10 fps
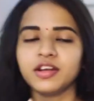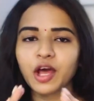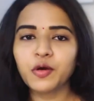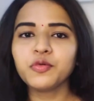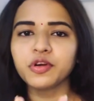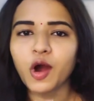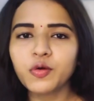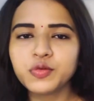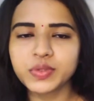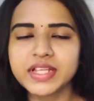நான்
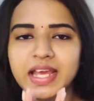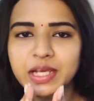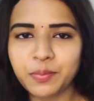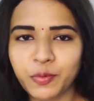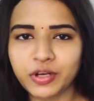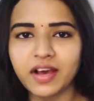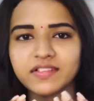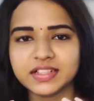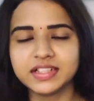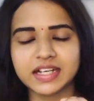கவுன் வந்து எங்கே போய்
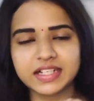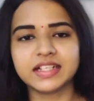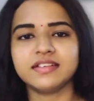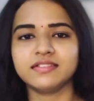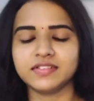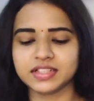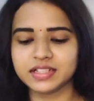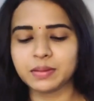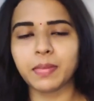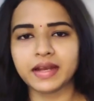நான் வந்து ரெண்டல்
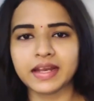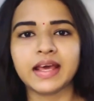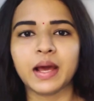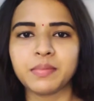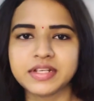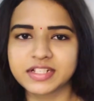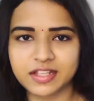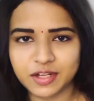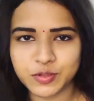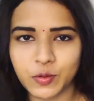வந்து பண்ணேன்
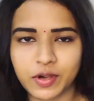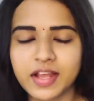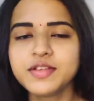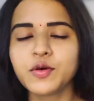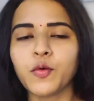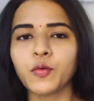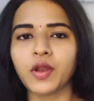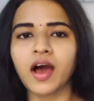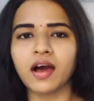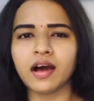அப்படின்றத நான் சொல்கிறேன் ஸோ
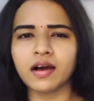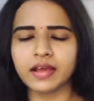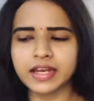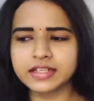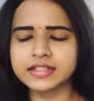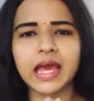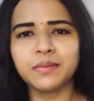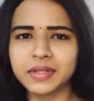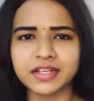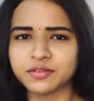நான் எனக்கு
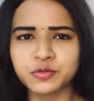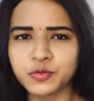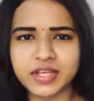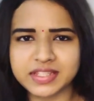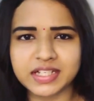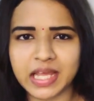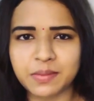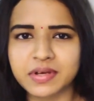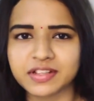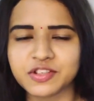டைம் இல்லை டூ டேஸ் தான்
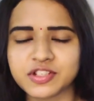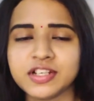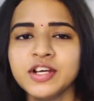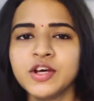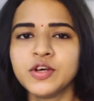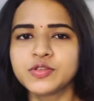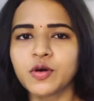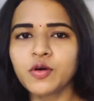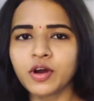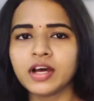டைம் இருந்துச்சு
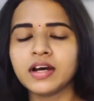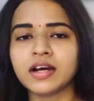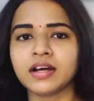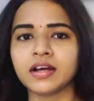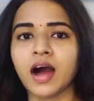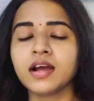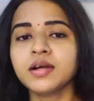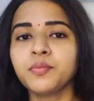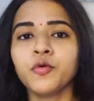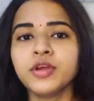ஸோ
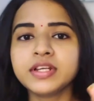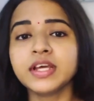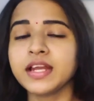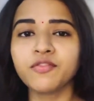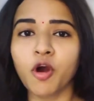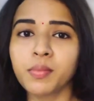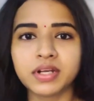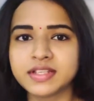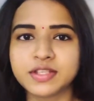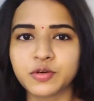அங்கே போயிட்டு என்ன
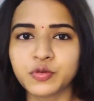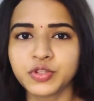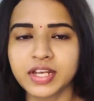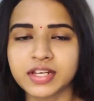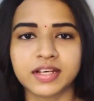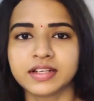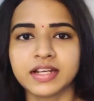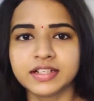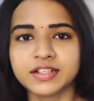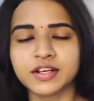ஃபார்மாலிட்டிஸ் இருக்குன்னு தெரியல
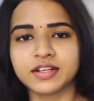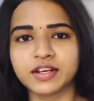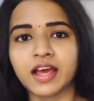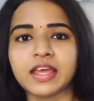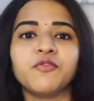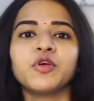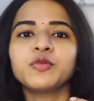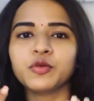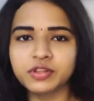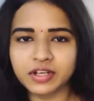ரெண்ட் நான் எவ்வளோ
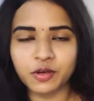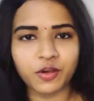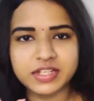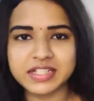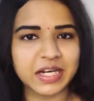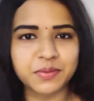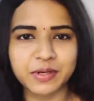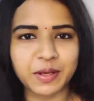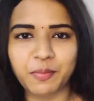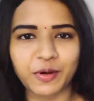தூரத்தில் லொக்கேஷன்
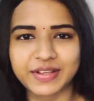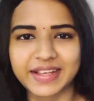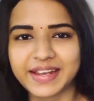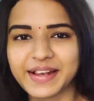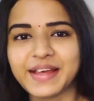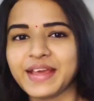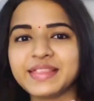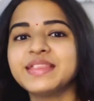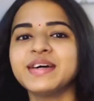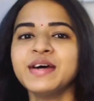கண்டுபிடிக்க போகிறேன்னு தெரியல
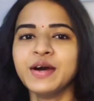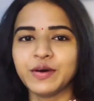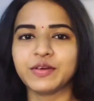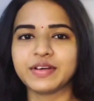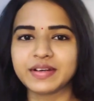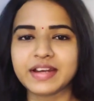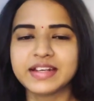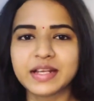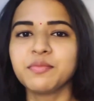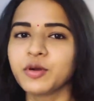எந்த ஒரு
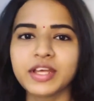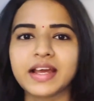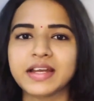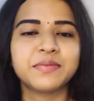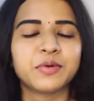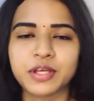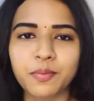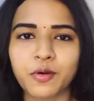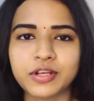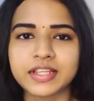ரெண்டல் பொட்டிக்
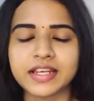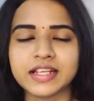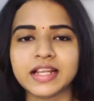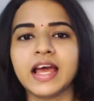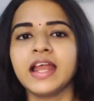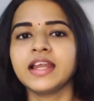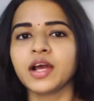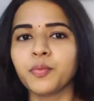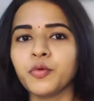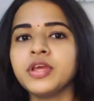கண்டுபிடிக்க போகிறேன்னு தெரியல அண்ட்
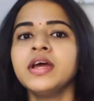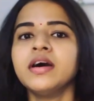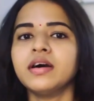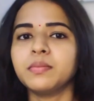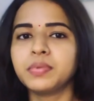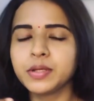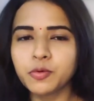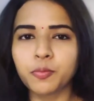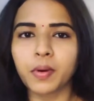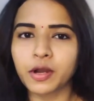அங்கே போய் ப்ரீ
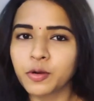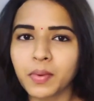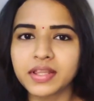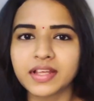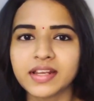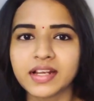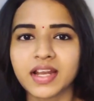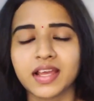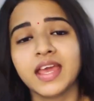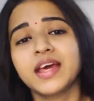புக் பண்ணணுமான்னு
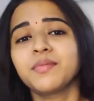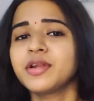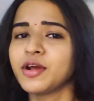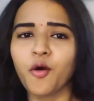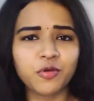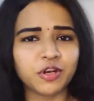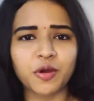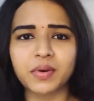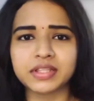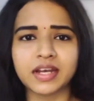தெரியல நான் கேட்குற மாதிரி கவுன்
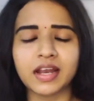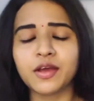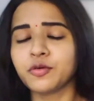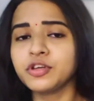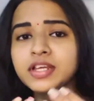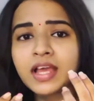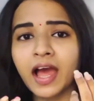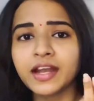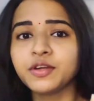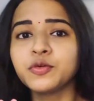இருக்குமான்னு தெரியல ஐ ஒன்லி
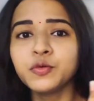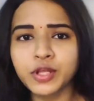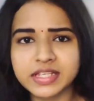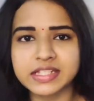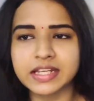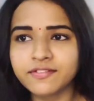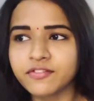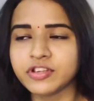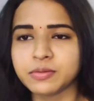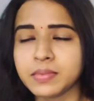ஹேட் டூ டேஸ்
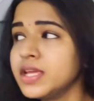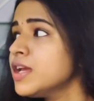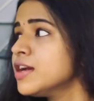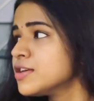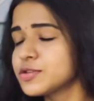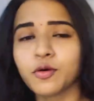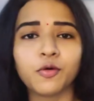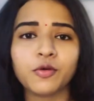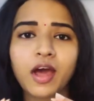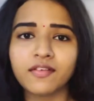லெஃப்ட் வித் மீ ஸோ
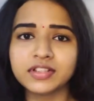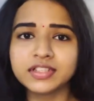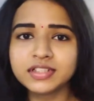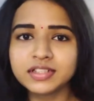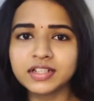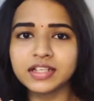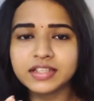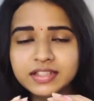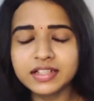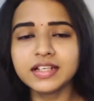நான் வந்து
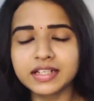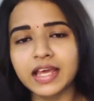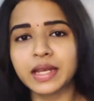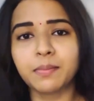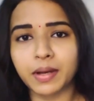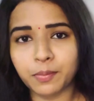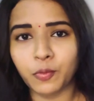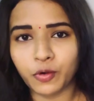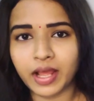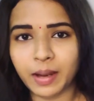இதில் நான் என்ன பண்ண
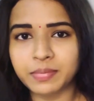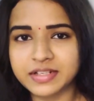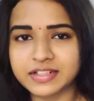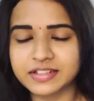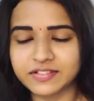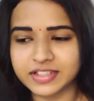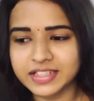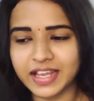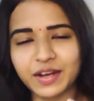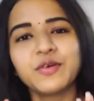போகிறேன் அப்படின்றது
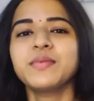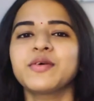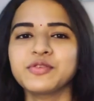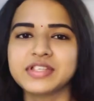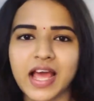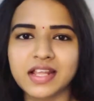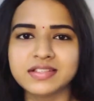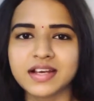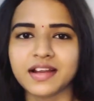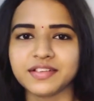வந்து எனக்குமே கொஞ்சம்
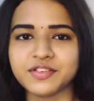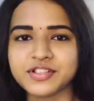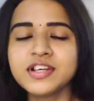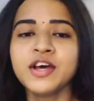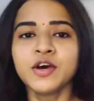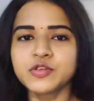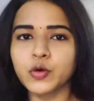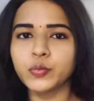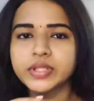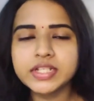சேலஞ்சிங்காக இருந்துச்சு
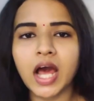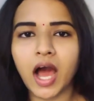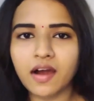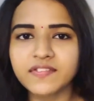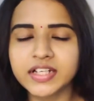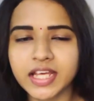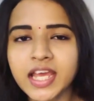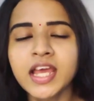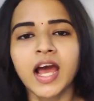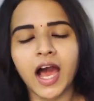ஸோ வித்தின் ஹாஃப் அ டே
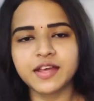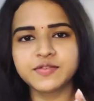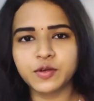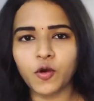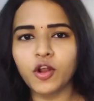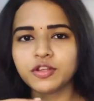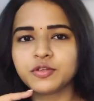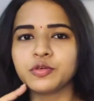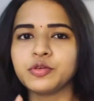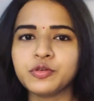ஐ ஸ்க்ரால் த்ரூ யூ